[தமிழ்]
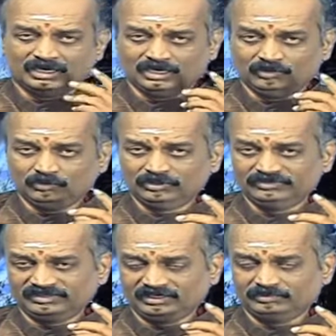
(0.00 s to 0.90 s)
அளவோடு
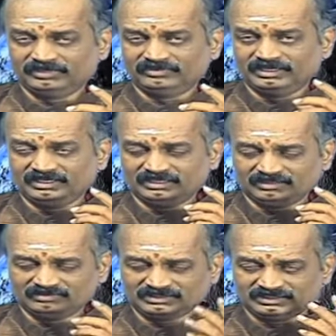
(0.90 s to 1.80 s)
செயல்பட வேண்டியது
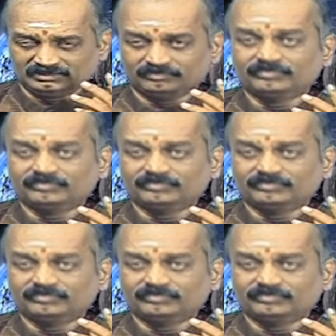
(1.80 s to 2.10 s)
அவசியம்